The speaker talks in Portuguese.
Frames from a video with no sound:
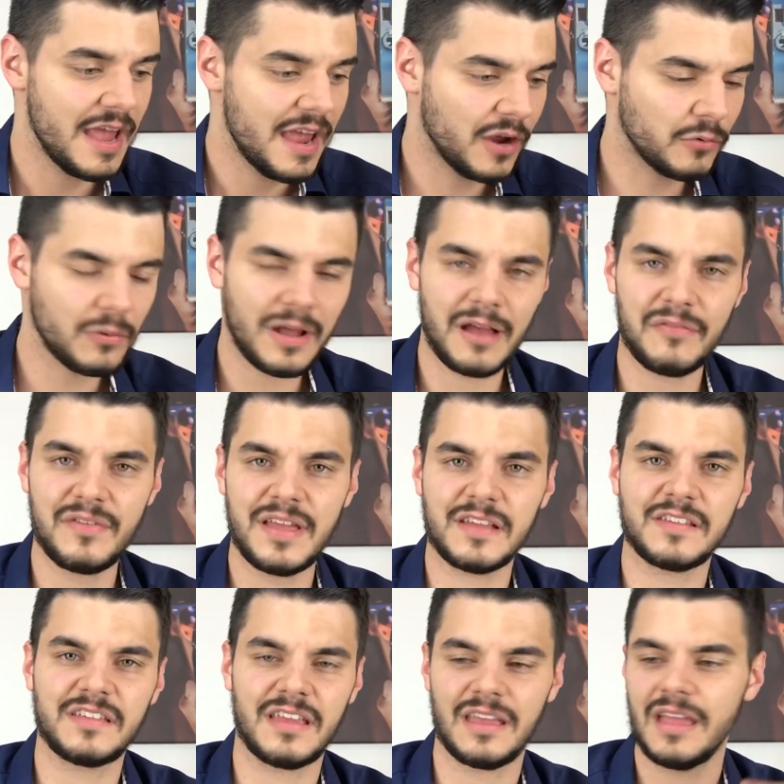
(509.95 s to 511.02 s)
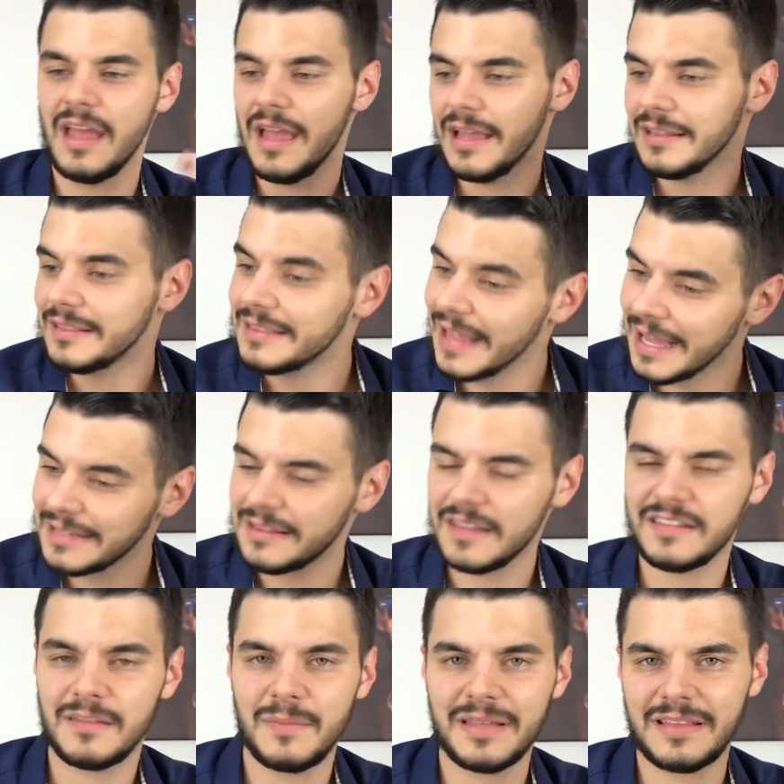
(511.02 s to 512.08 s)
Eu nunca vi assim
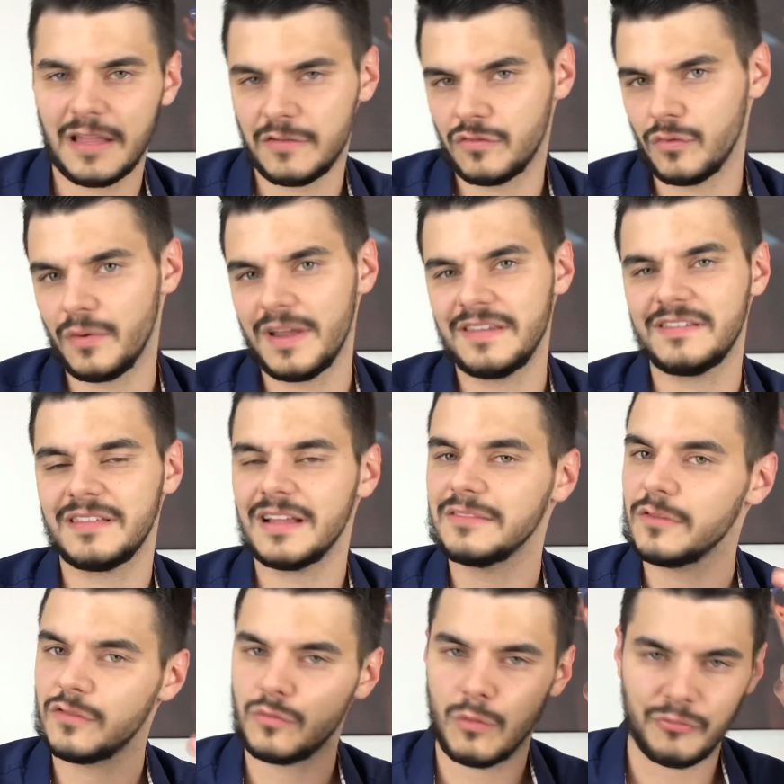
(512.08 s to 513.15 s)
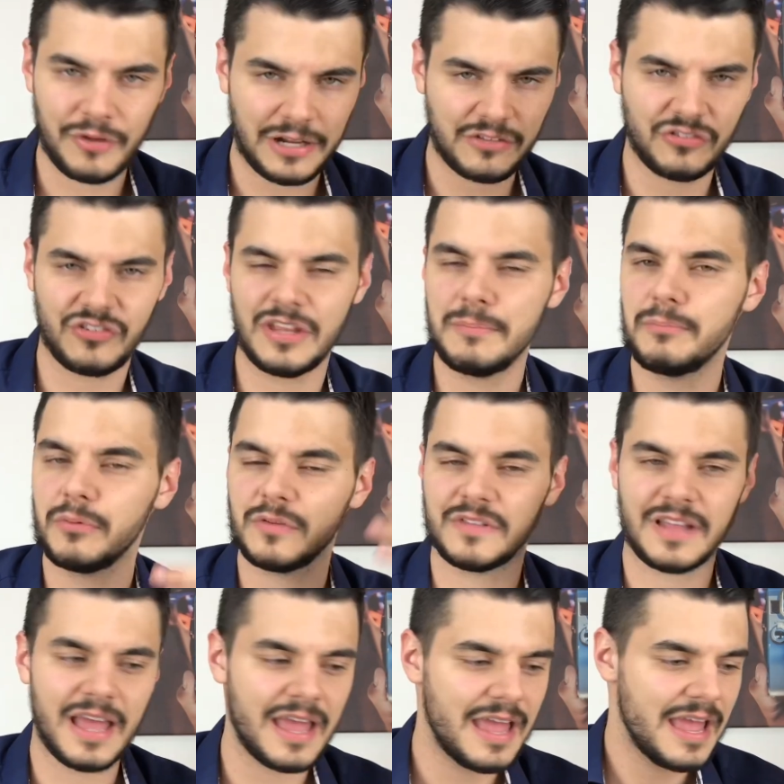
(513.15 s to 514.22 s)
tantas imitações, tantos contratipos,
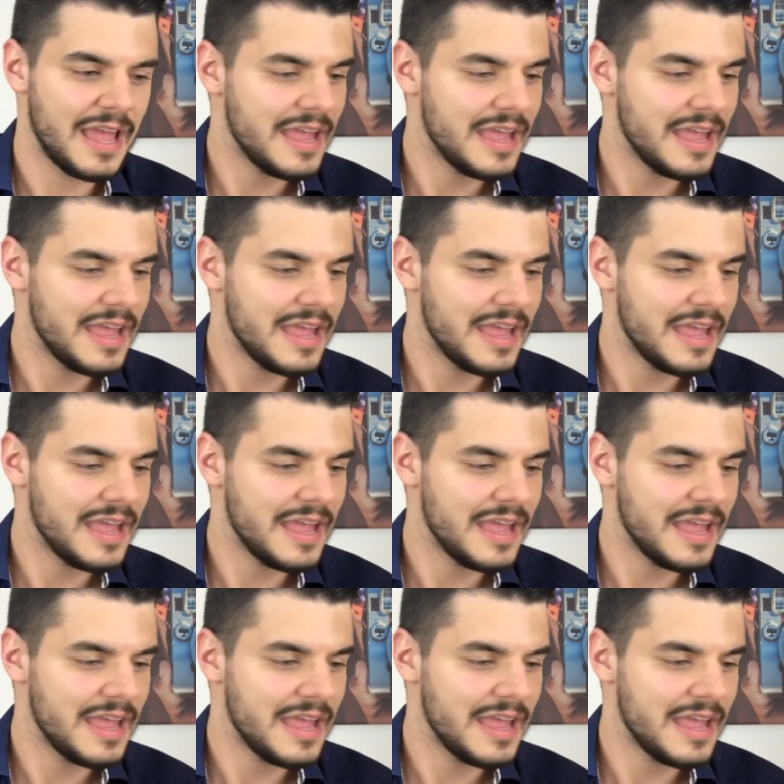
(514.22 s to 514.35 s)
né?